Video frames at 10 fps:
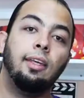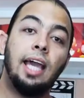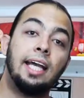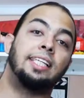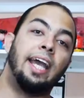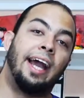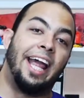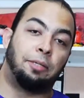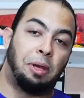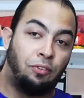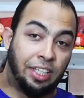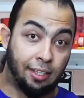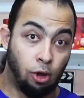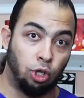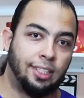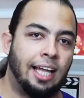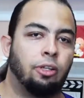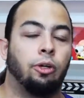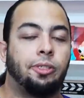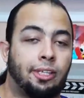E é isso aí, galera. Espero que vocês tenham
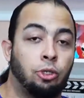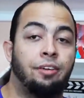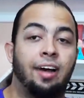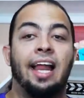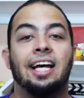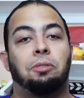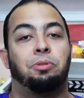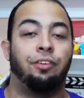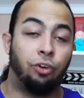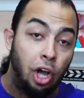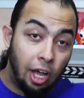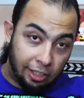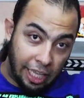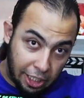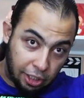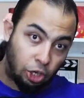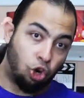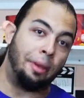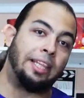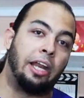gostado. Não se esqueçam de avaliar, se possível, deixe seu
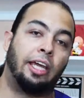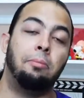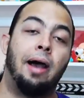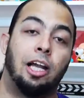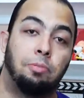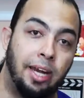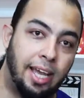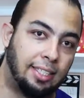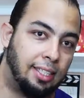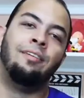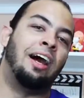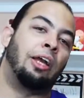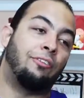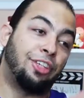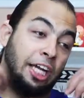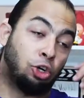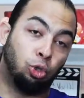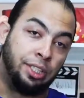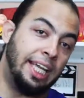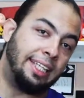comentário aqui embaixo, beleza? Fala o que você achou
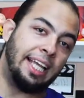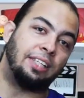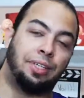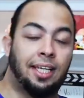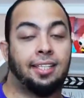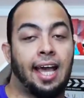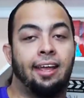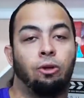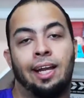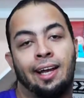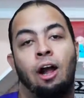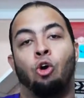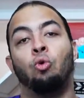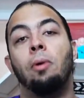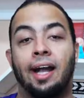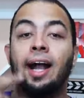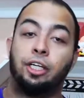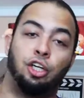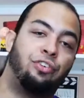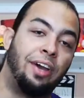dos itens, se vocês querem que eu traga alguma
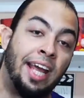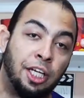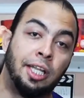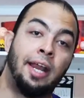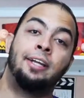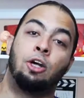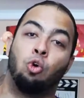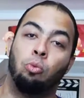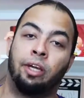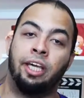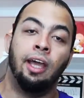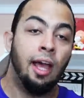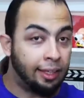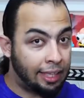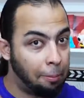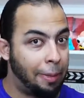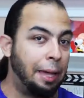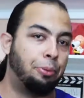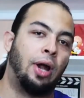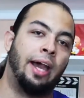caixa diferente da Nerd ao Cubo aqui
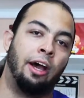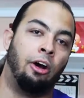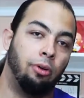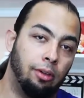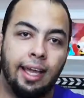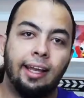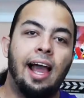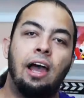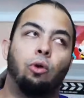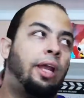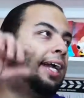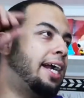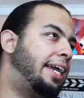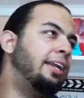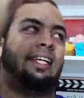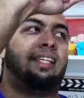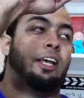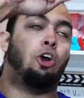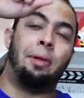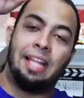também pro canal. E claro, clique aqui nessas
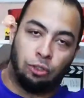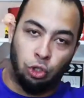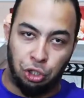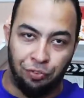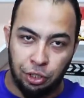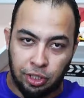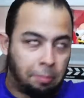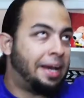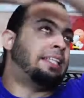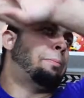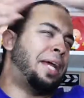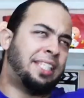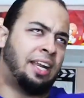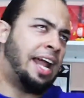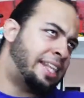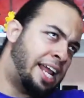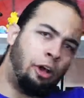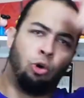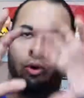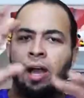recomendações de vídeos que vai estar tá aparecendo na tela em
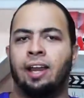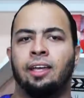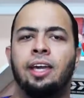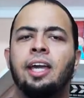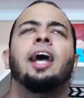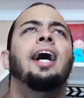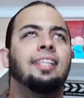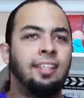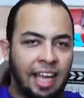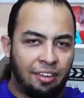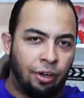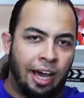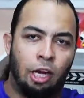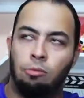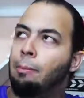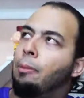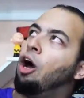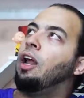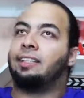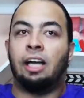algum lugar aqui. Se inscreve no canal numa
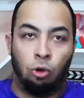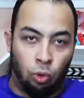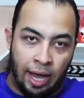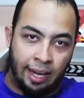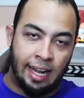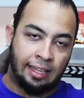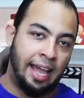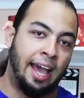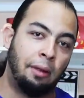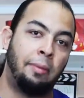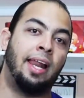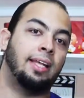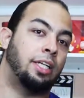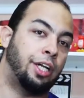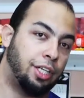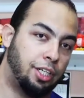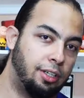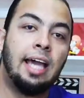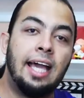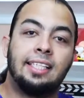bola que tem algum lugar aqui na tela, beleza, gente?
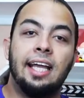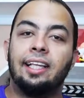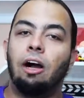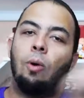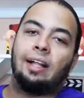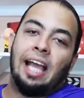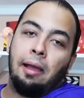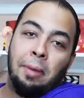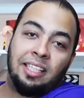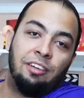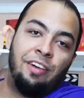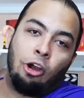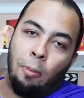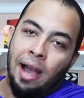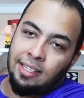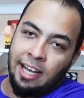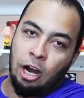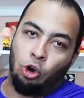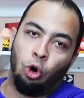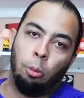E é isso então, até mês que vem com mais Nerd
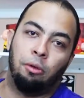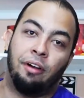ao Cubo.